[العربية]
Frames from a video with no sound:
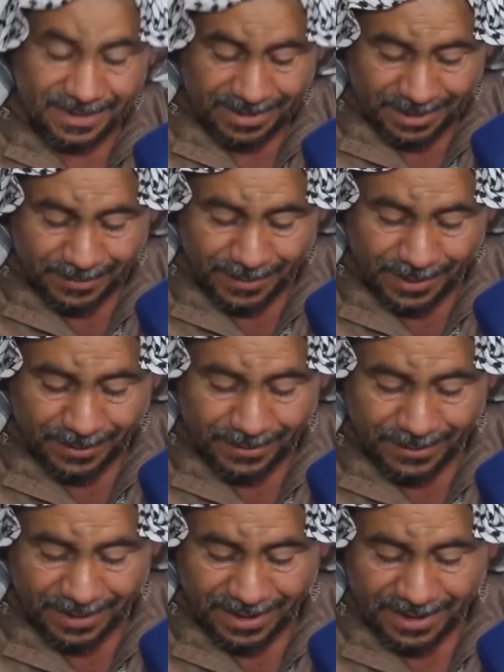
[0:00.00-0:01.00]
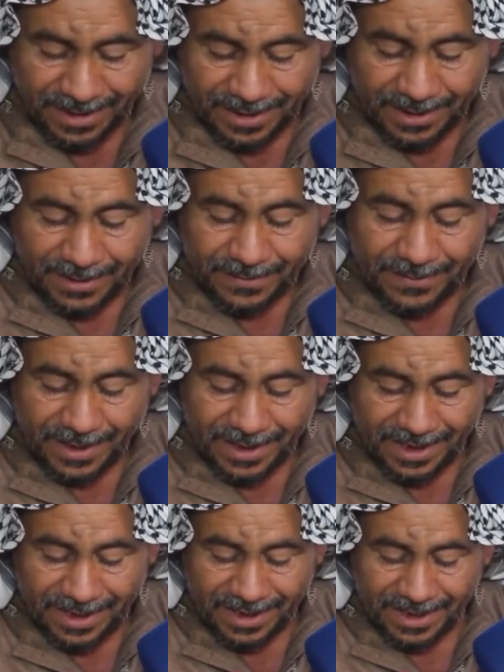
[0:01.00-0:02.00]
تسمع أخوي
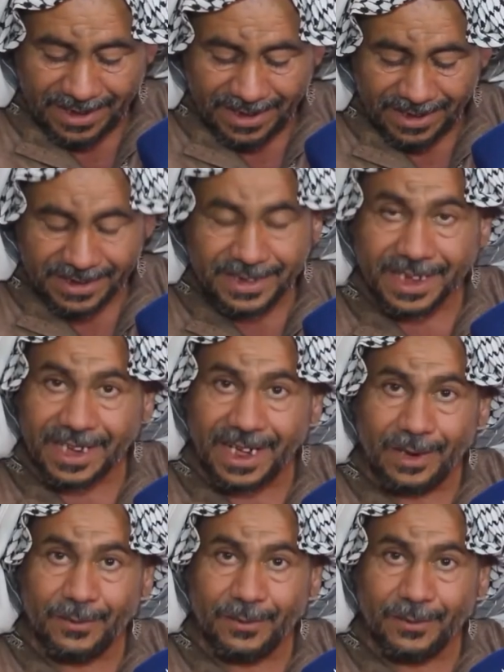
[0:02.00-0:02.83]
فجراح